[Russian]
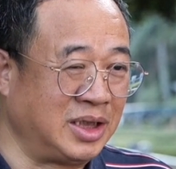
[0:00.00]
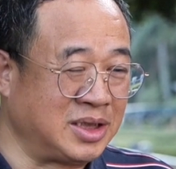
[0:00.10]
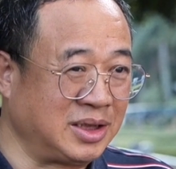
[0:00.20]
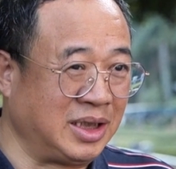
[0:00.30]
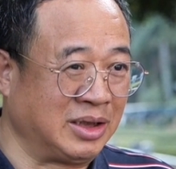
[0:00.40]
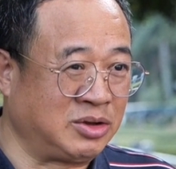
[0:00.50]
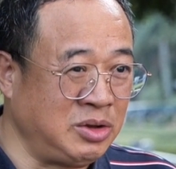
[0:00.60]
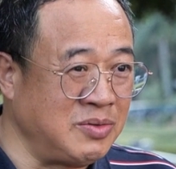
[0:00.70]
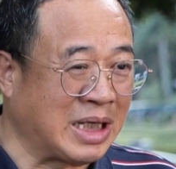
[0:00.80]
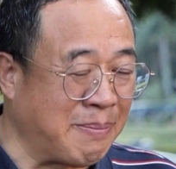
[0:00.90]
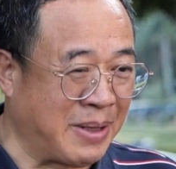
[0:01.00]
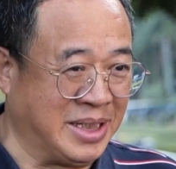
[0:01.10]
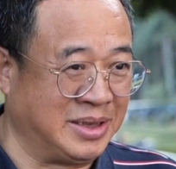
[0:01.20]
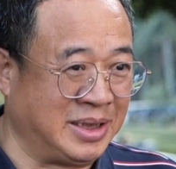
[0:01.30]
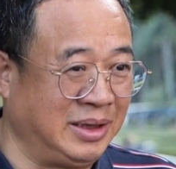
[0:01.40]
Нам нужно больше
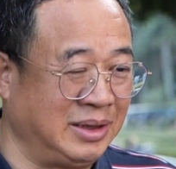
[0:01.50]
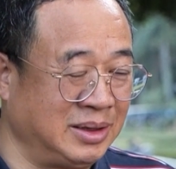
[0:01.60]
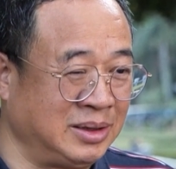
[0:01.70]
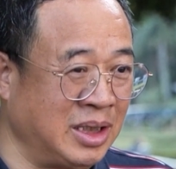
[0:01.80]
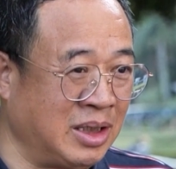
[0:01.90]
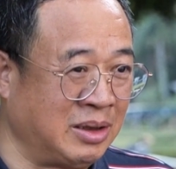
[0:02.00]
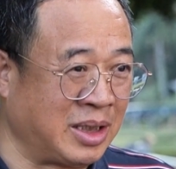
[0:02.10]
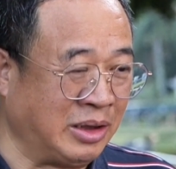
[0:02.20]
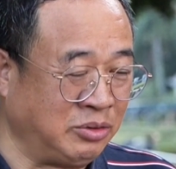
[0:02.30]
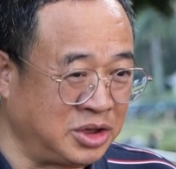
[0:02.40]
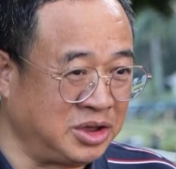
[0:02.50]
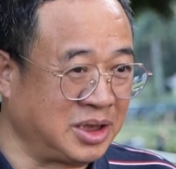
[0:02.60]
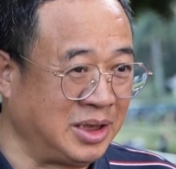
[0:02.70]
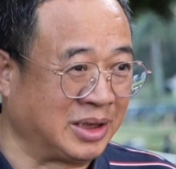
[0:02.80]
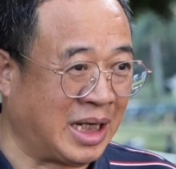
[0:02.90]
инвестировать в фундаментальные
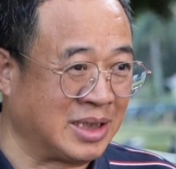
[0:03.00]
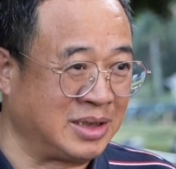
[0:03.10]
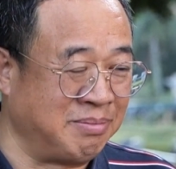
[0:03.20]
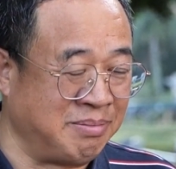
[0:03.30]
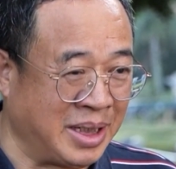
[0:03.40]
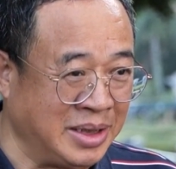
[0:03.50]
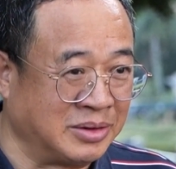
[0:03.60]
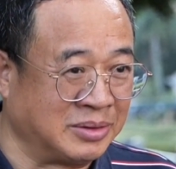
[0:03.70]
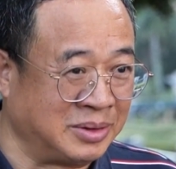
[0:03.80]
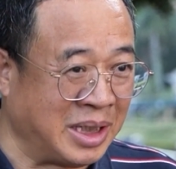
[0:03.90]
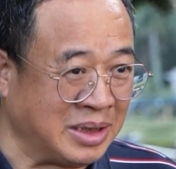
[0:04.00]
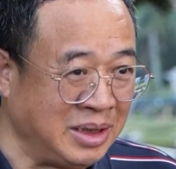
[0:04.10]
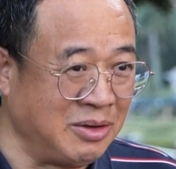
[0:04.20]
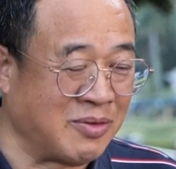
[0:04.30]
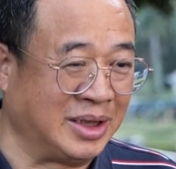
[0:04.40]
исследования. Местные
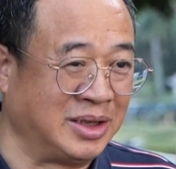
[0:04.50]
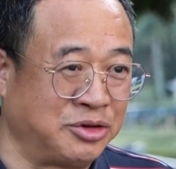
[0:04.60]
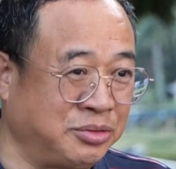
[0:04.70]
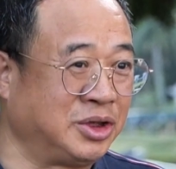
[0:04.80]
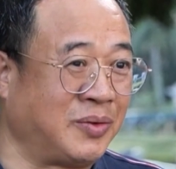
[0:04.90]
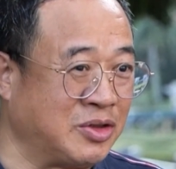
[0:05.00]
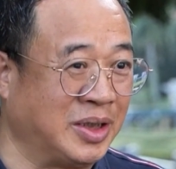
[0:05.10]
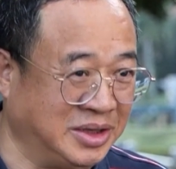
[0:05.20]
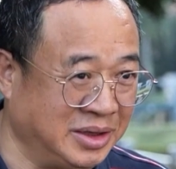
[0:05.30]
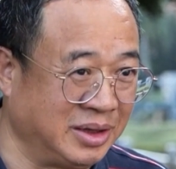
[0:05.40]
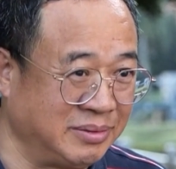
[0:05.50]
производители не могут самостоятельно